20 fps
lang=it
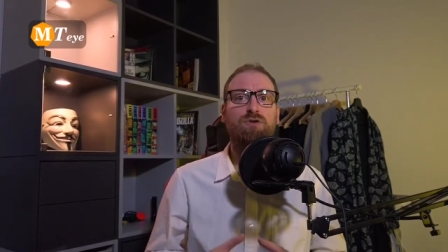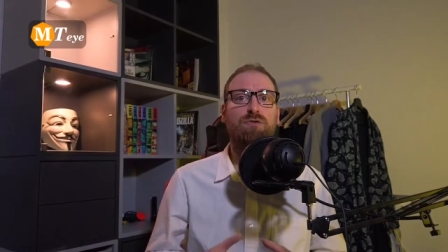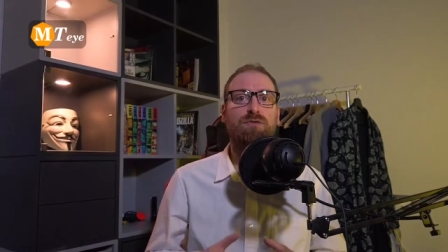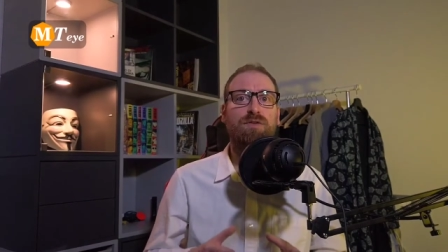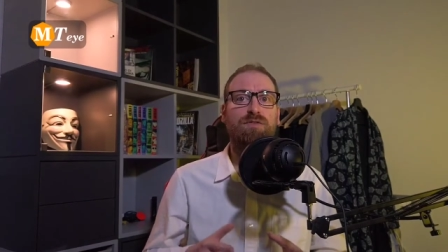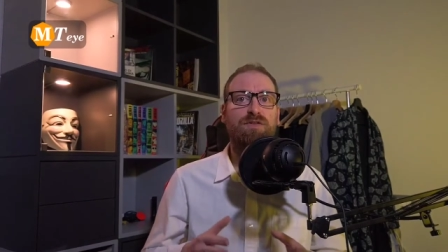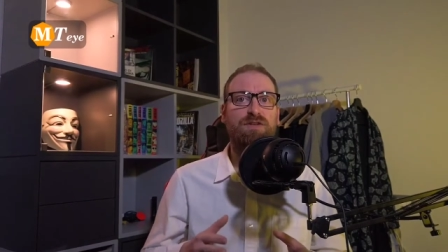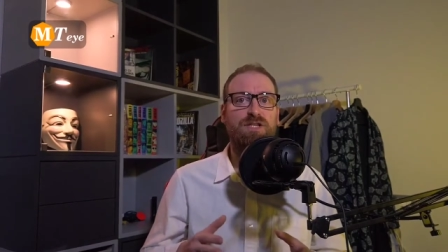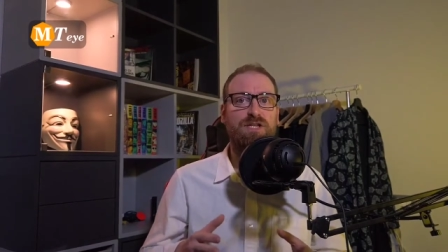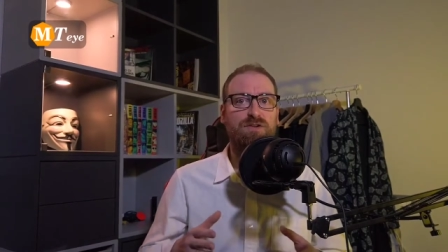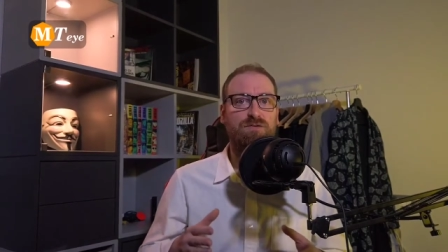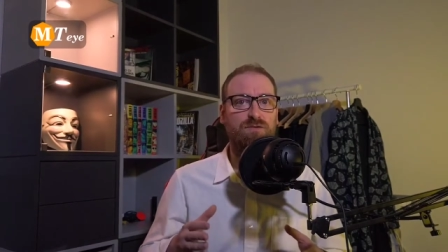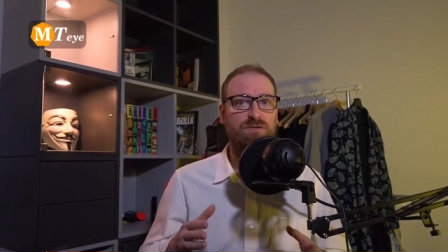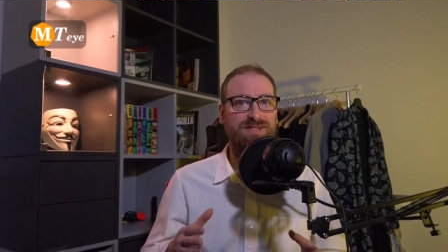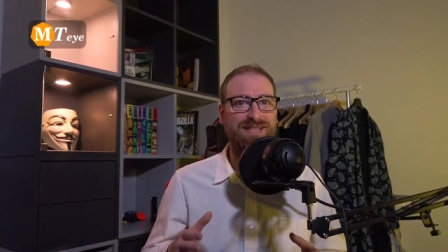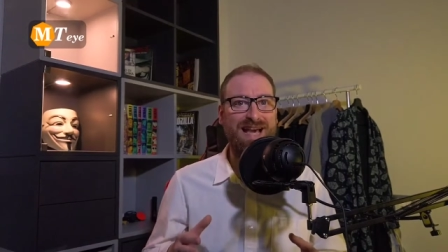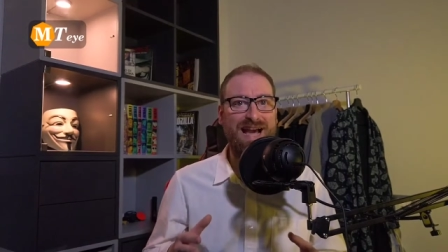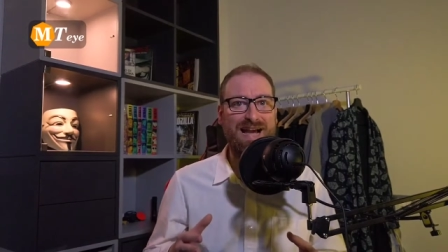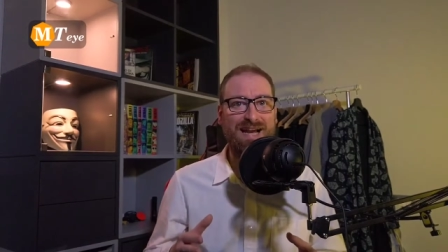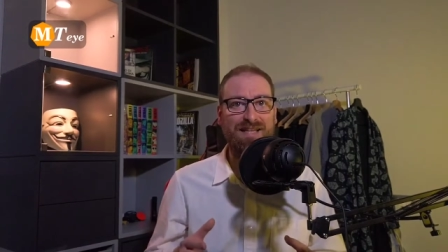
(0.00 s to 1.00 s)
dove facevo
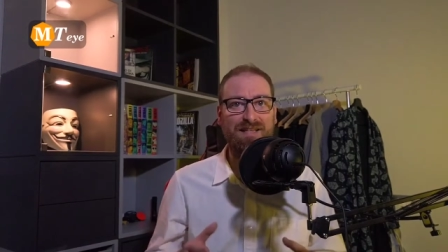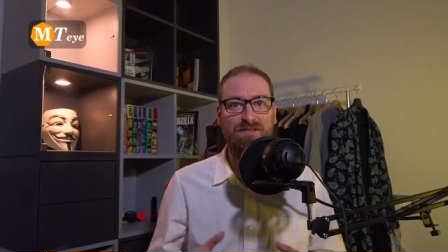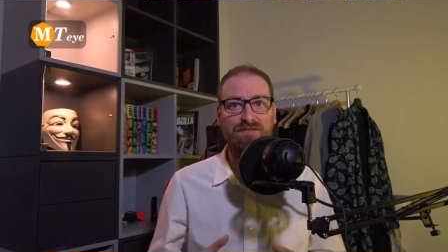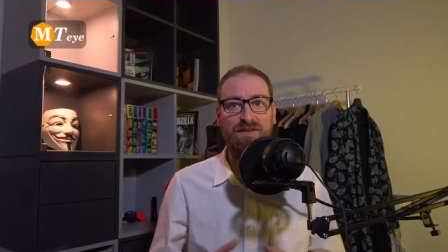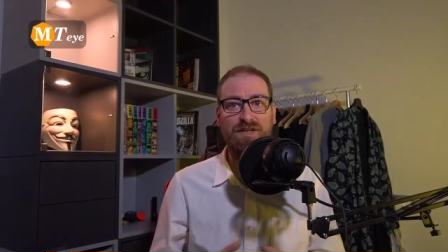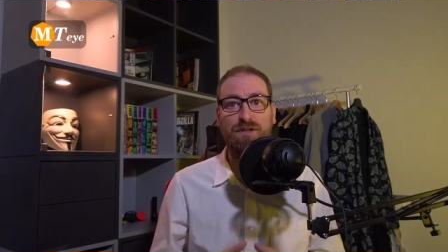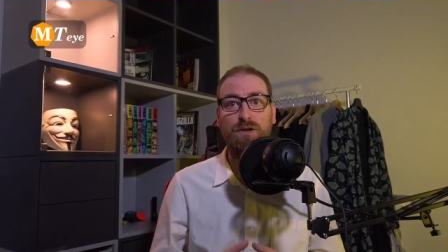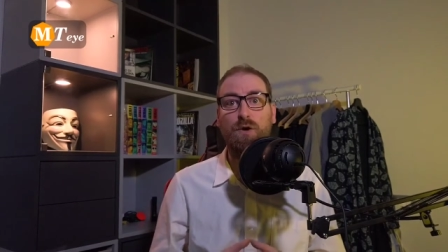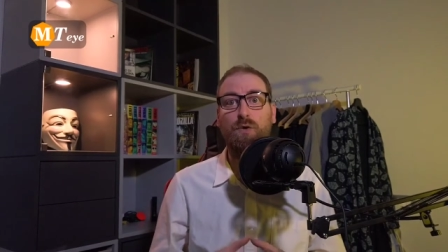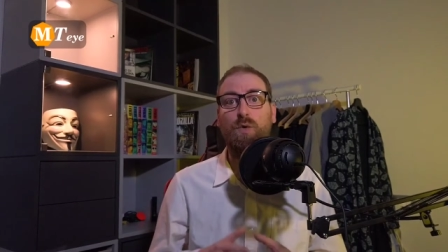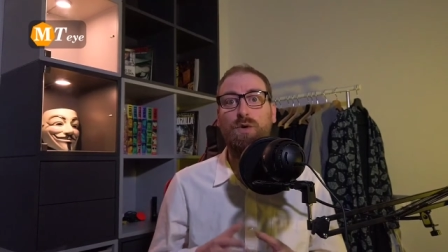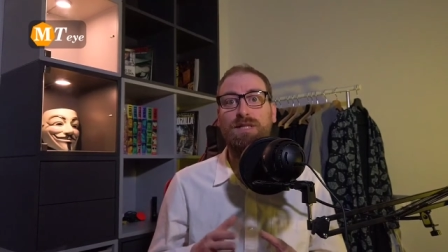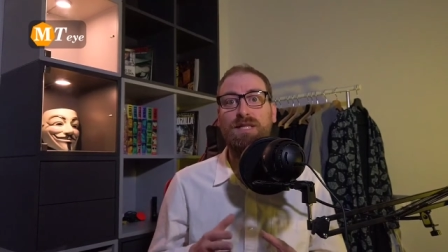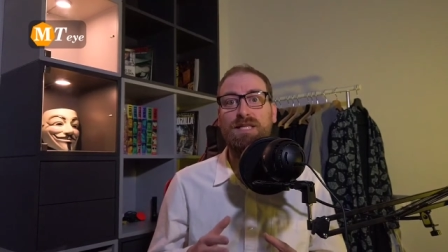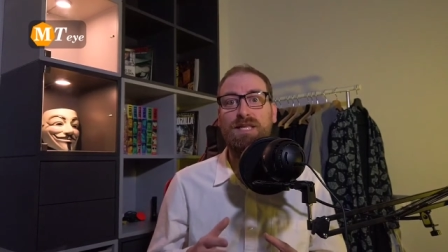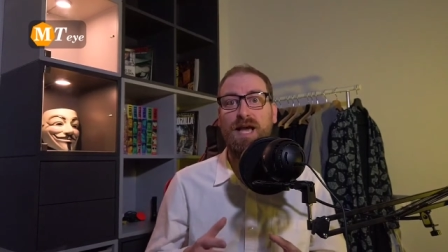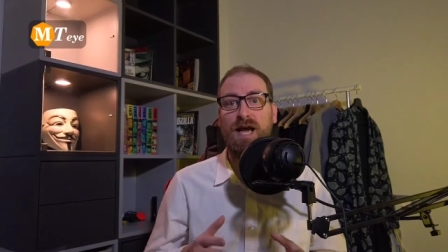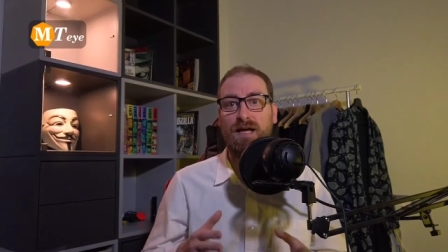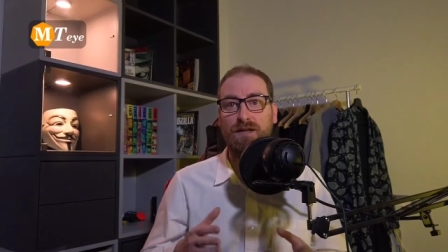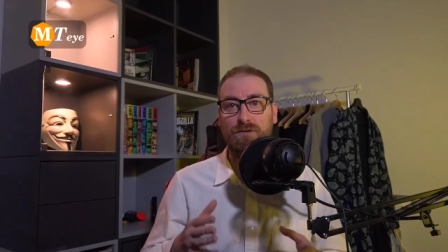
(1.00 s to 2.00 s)
diari di vita e ho
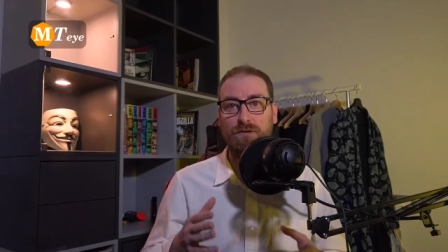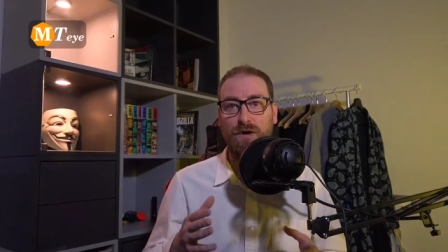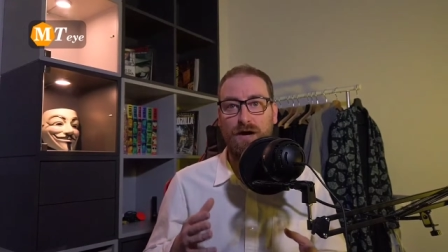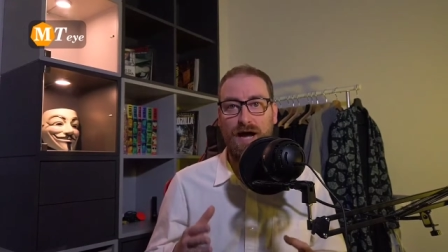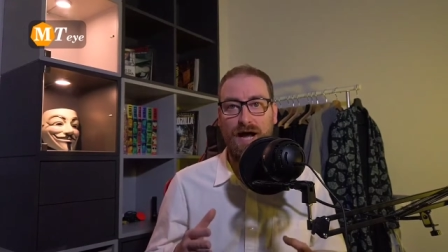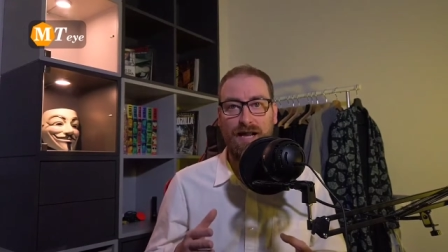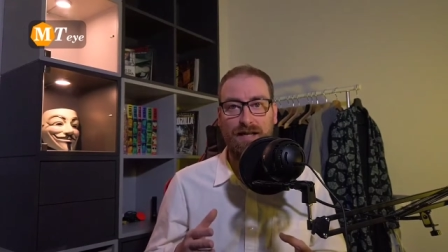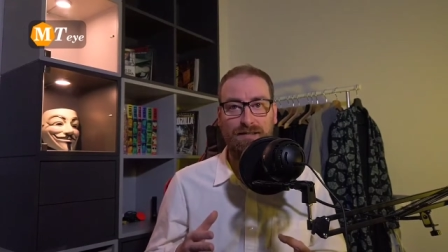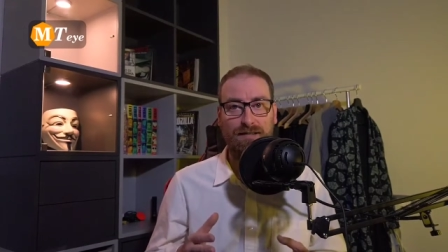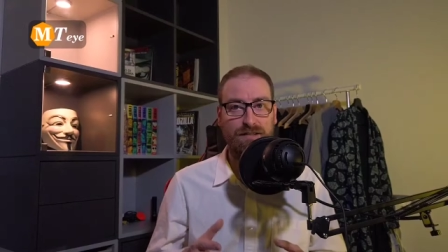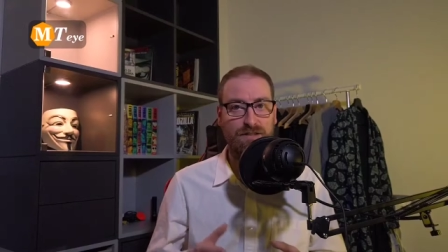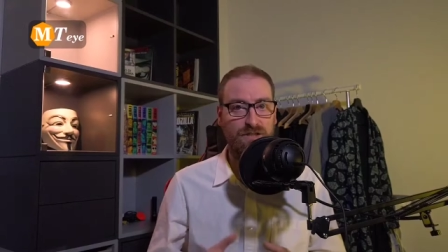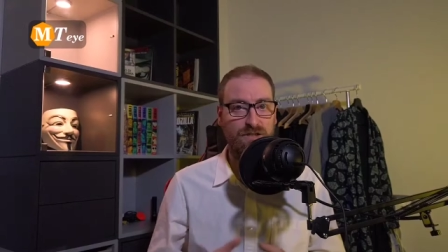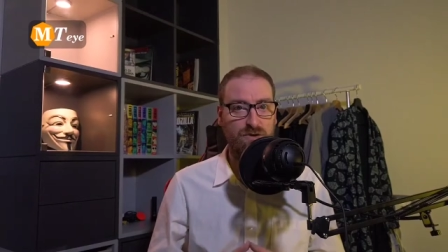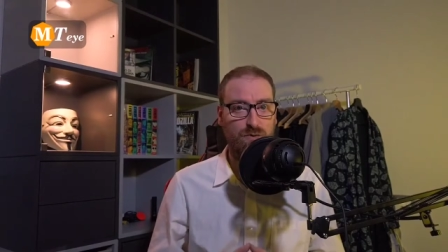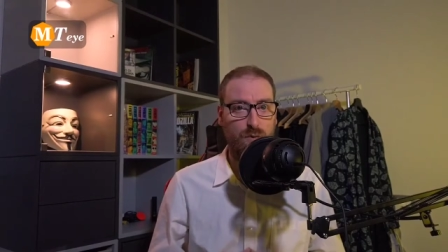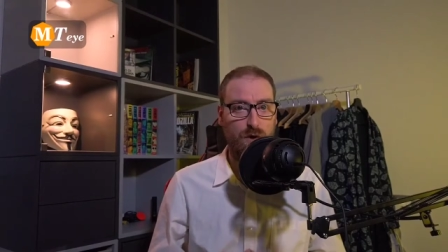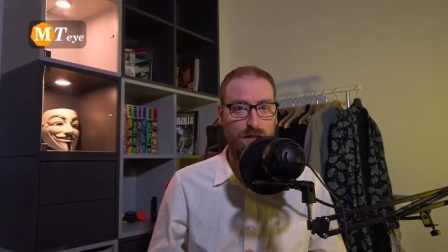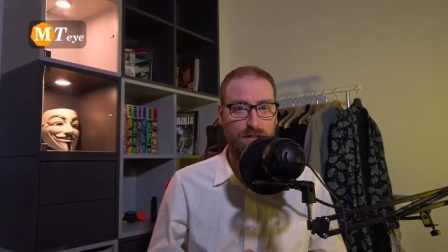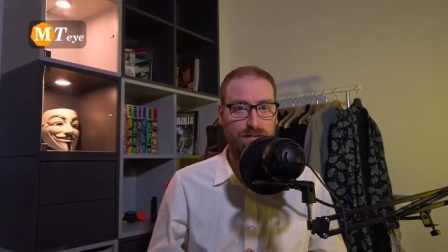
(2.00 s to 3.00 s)
guadagnato altri
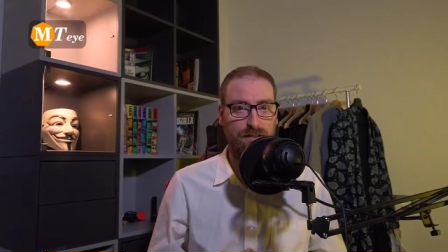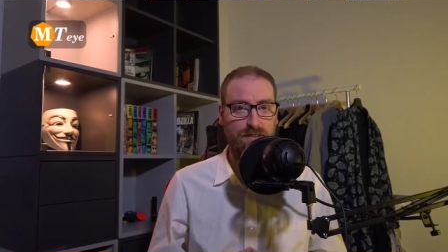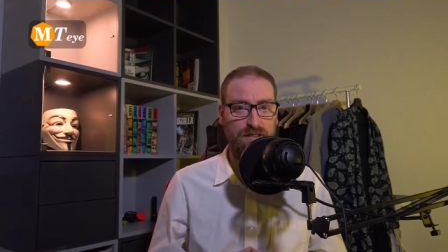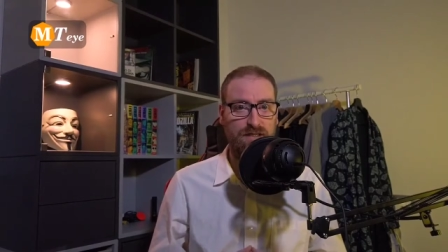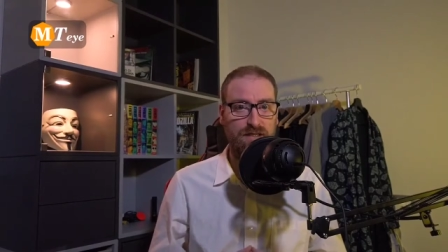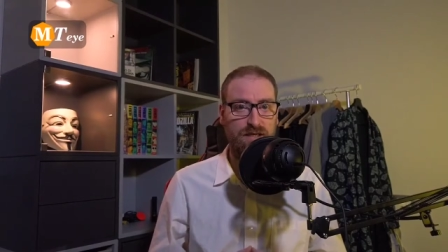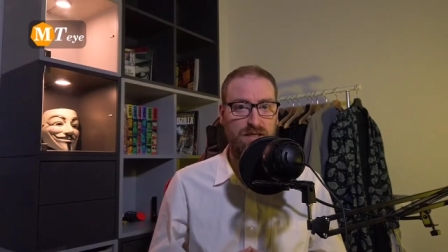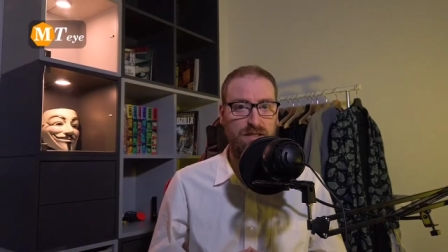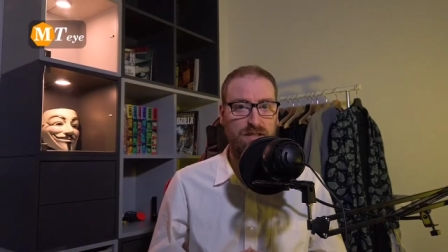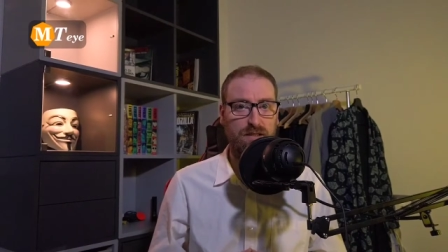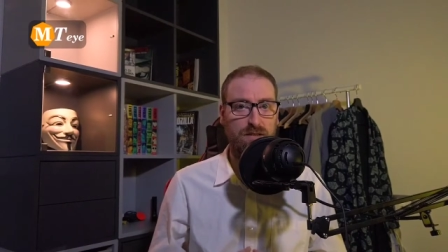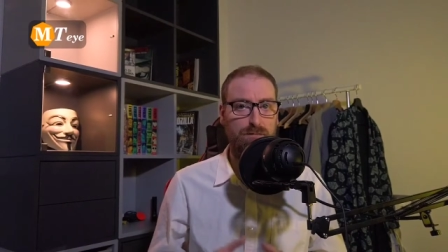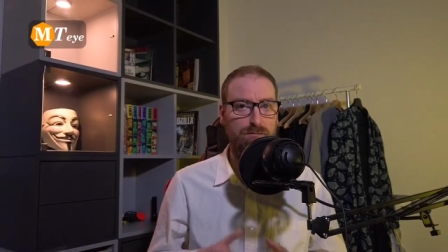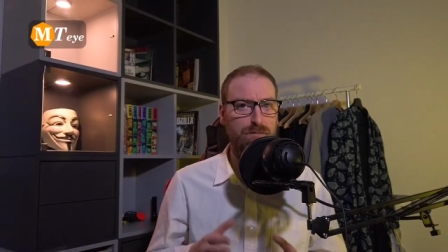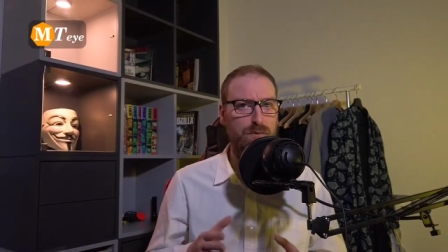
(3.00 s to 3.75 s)
50 iscritti.